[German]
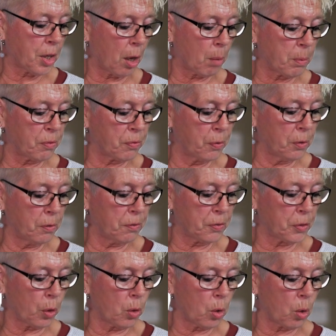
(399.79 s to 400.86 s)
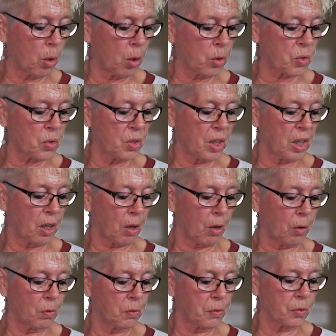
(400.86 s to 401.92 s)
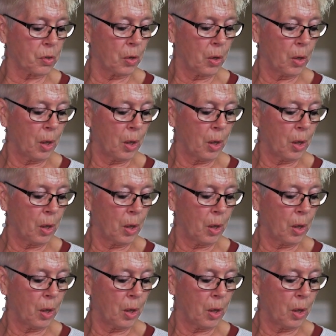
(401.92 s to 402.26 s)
habe fünf Joch Ochsen gekauft